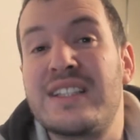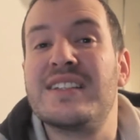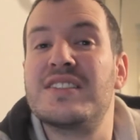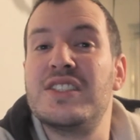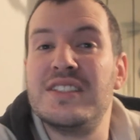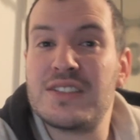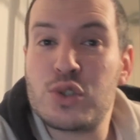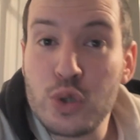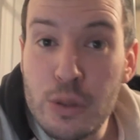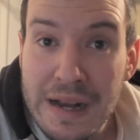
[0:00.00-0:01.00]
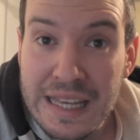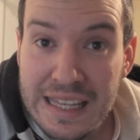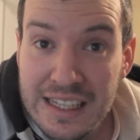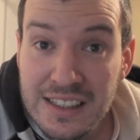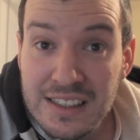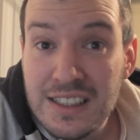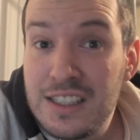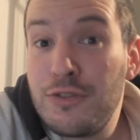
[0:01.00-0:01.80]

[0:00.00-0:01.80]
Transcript: dass ich dieses schöne Paket hier